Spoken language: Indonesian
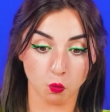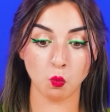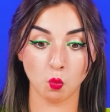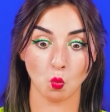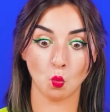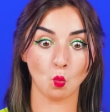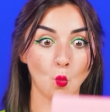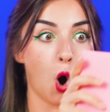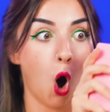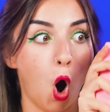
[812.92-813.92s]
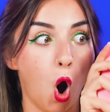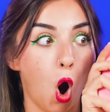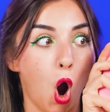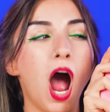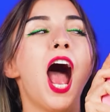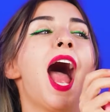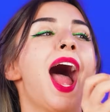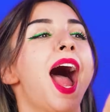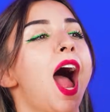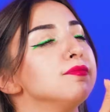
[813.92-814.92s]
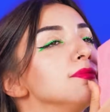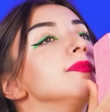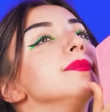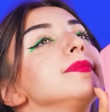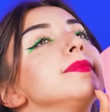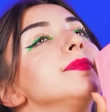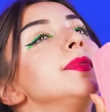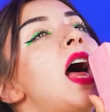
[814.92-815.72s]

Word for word: paketnya. Oh, ini rasa stroberi yang